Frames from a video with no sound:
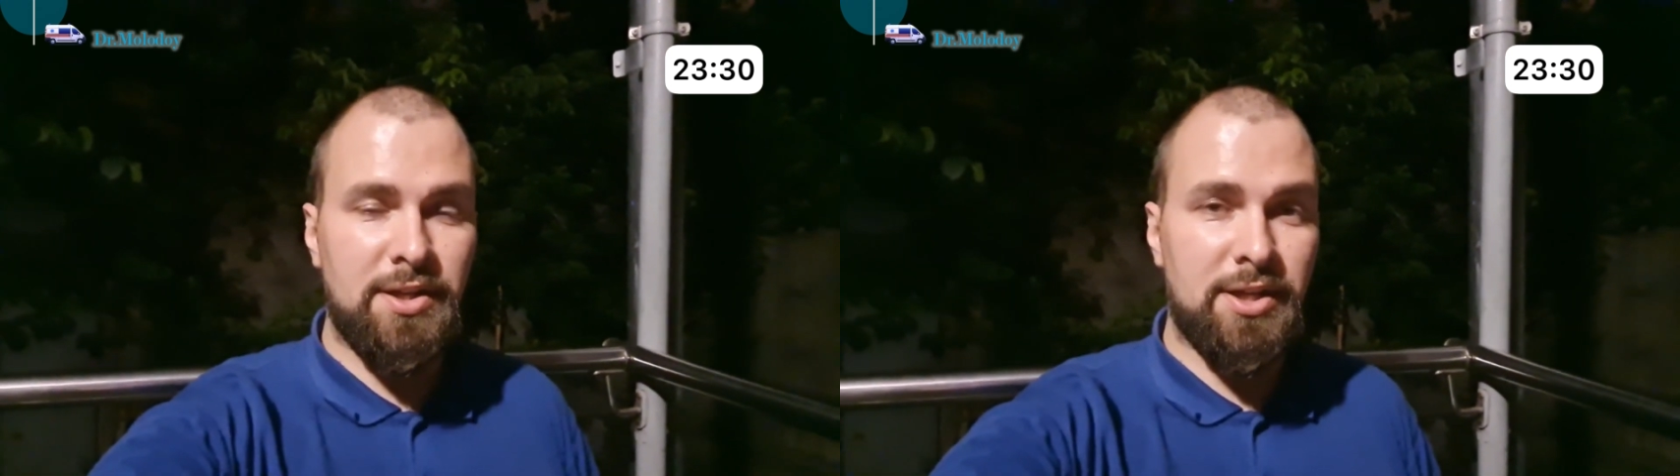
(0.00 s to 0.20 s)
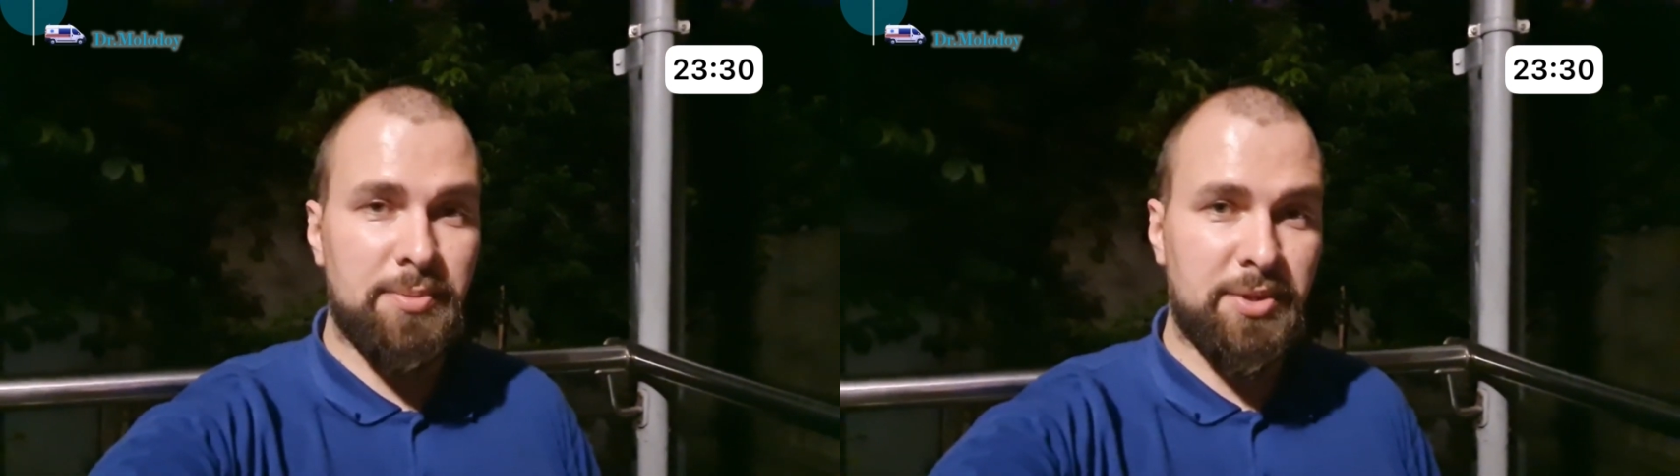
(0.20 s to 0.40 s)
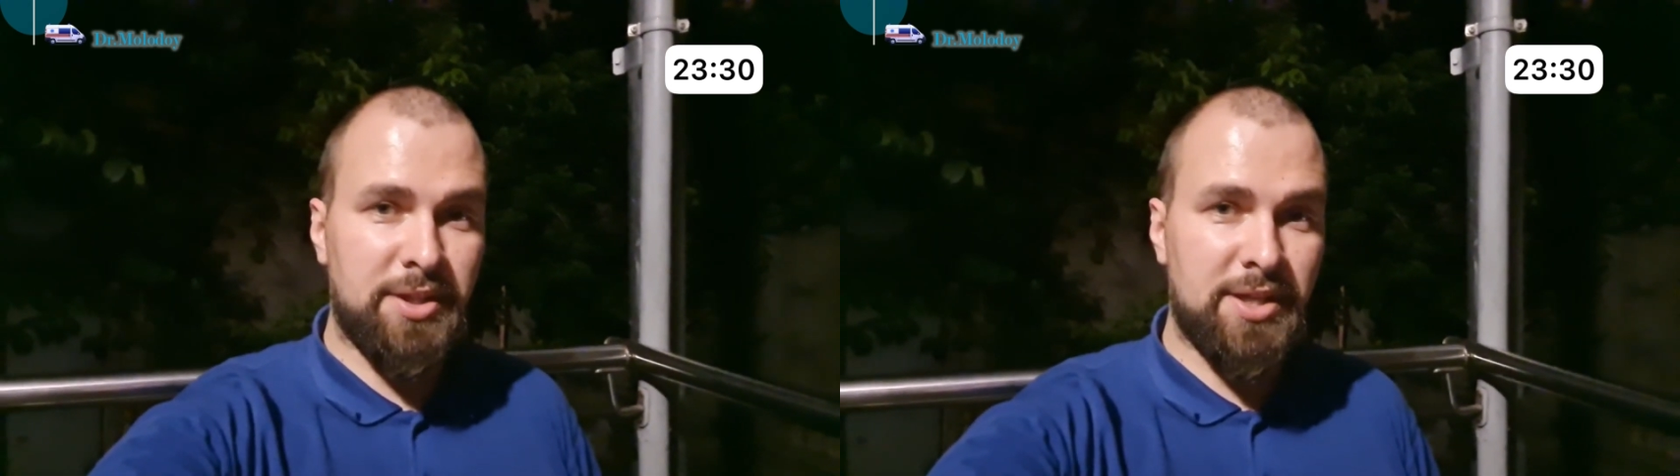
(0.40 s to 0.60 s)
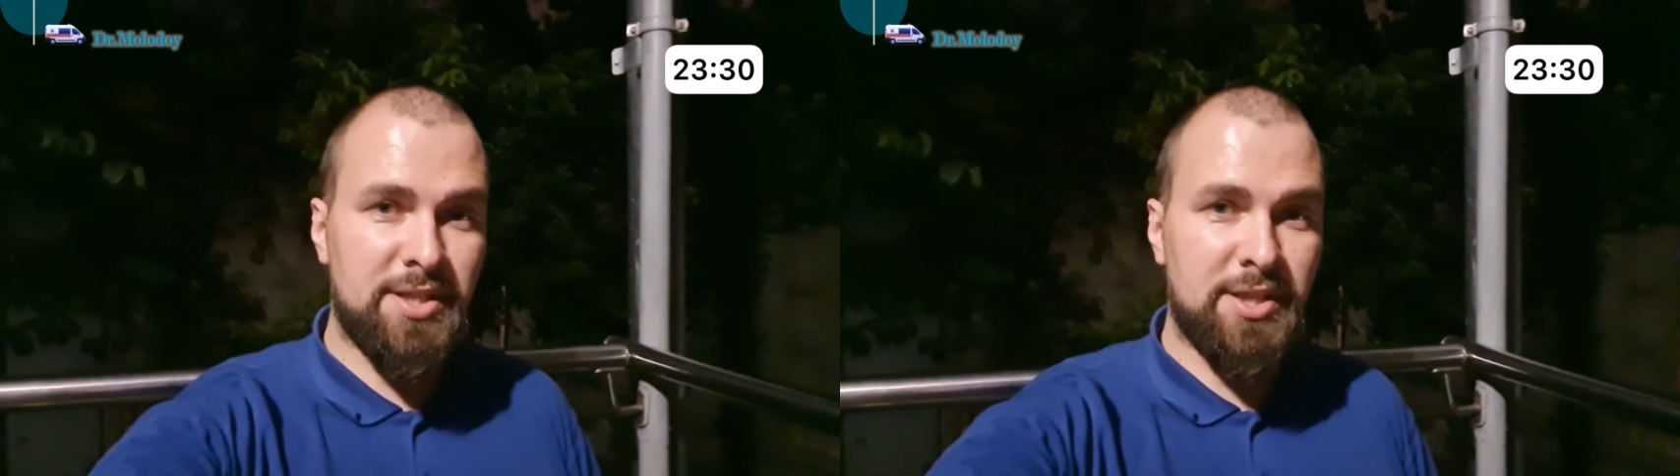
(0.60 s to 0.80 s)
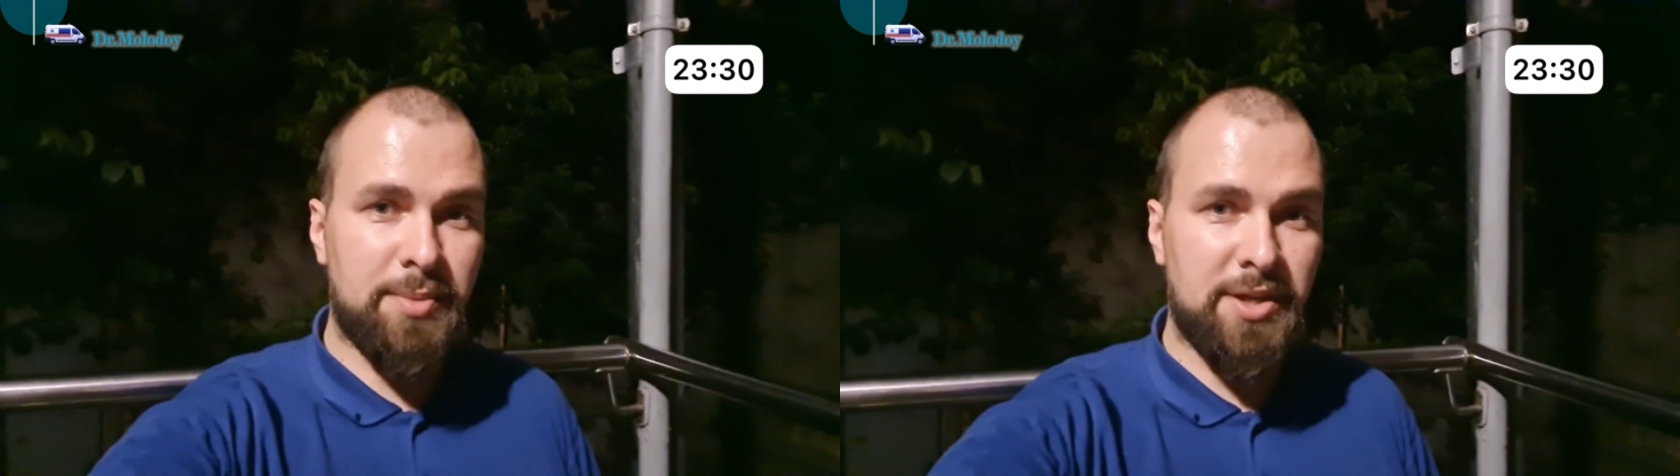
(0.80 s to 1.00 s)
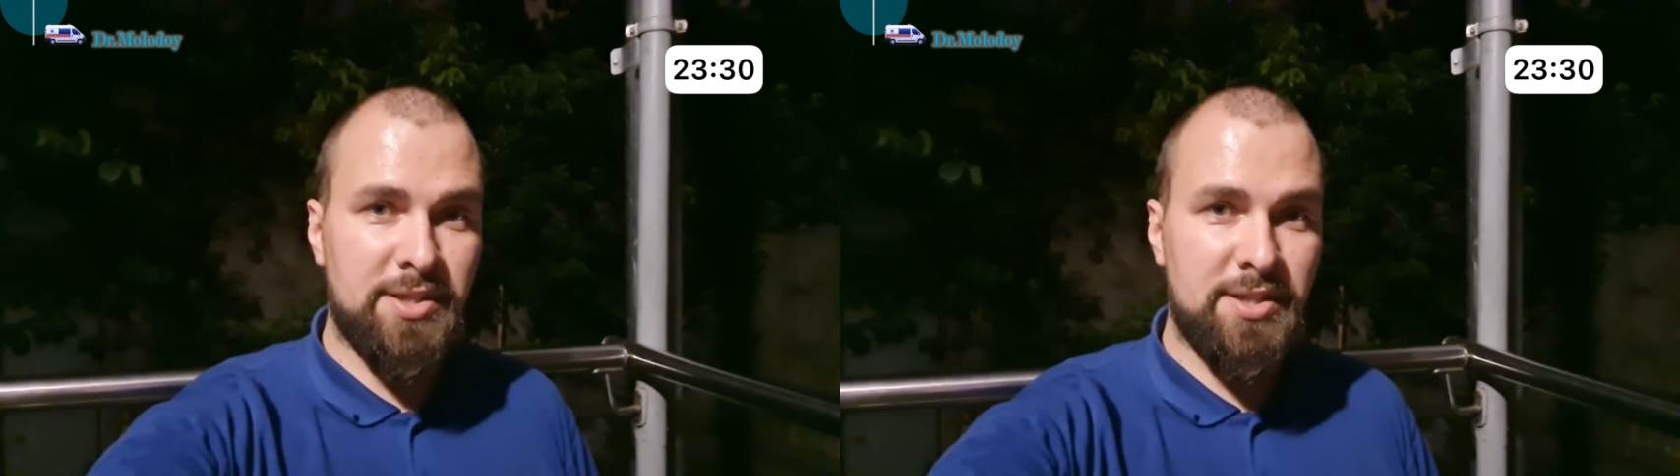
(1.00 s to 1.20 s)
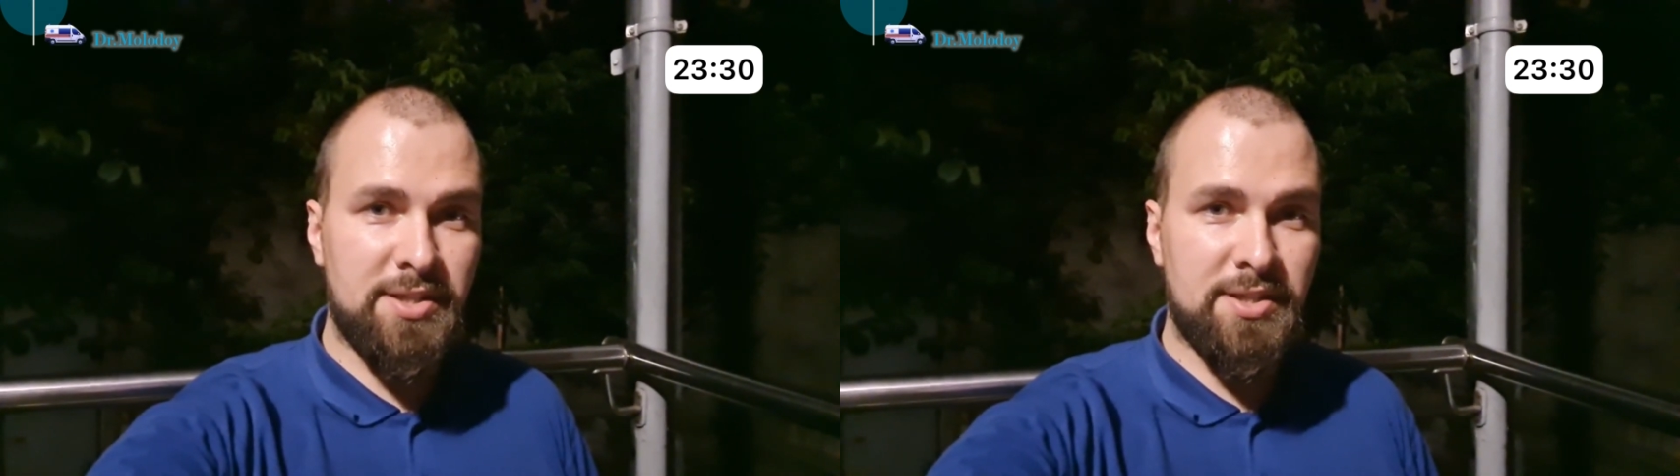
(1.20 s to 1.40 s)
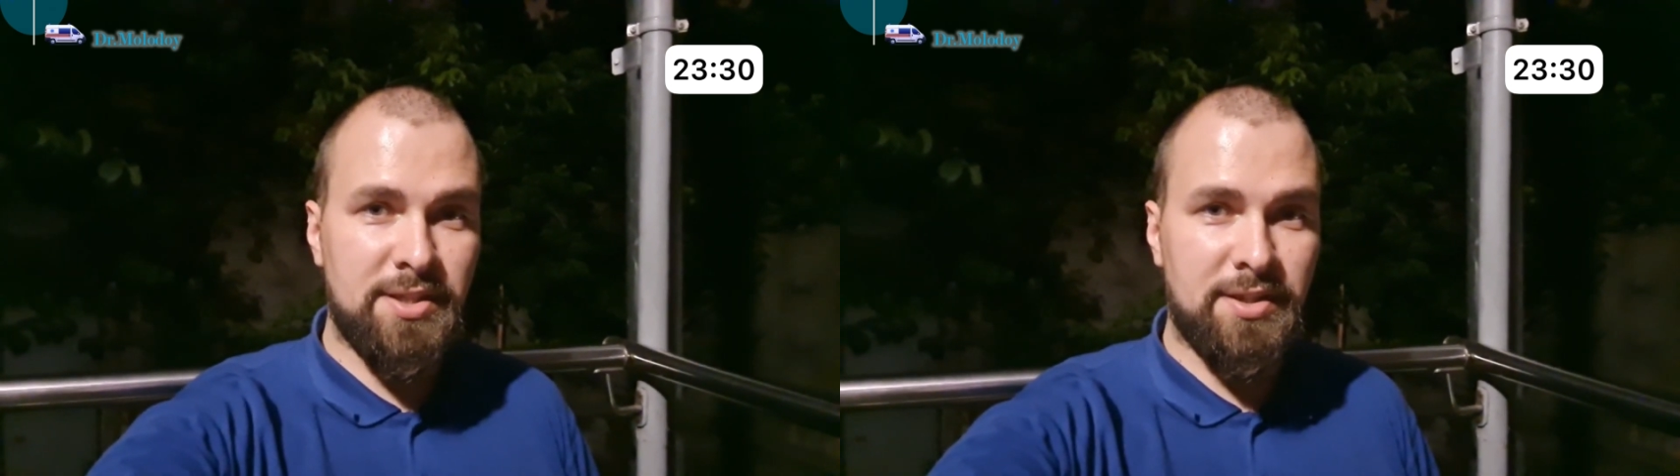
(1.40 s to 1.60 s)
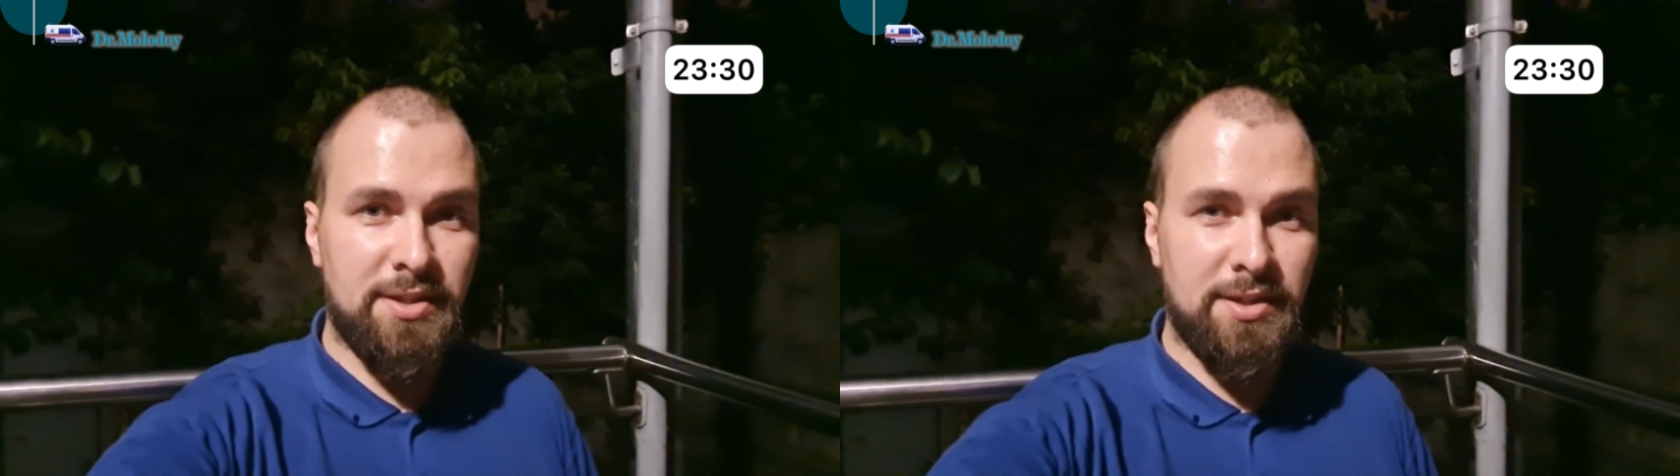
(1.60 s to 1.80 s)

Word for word: рекомендация обратиться